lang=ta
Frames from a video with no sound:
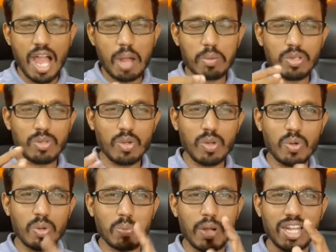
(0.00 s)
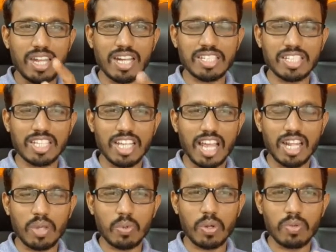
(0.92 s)
அப்படின்னு சொல்லி ஒரு பல்ட்டி
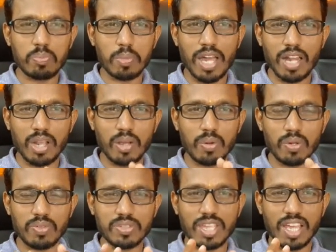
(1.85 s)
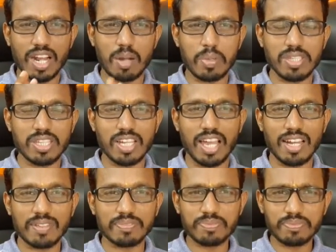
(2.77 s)
அடிச்சிருக்காரு ஒரு மாதிரி ஒரு விஷயங்கள்
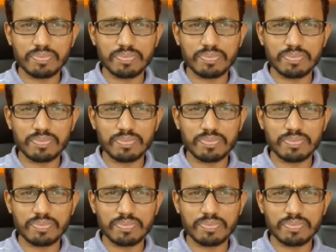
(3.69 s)
பேசியிருக்காரு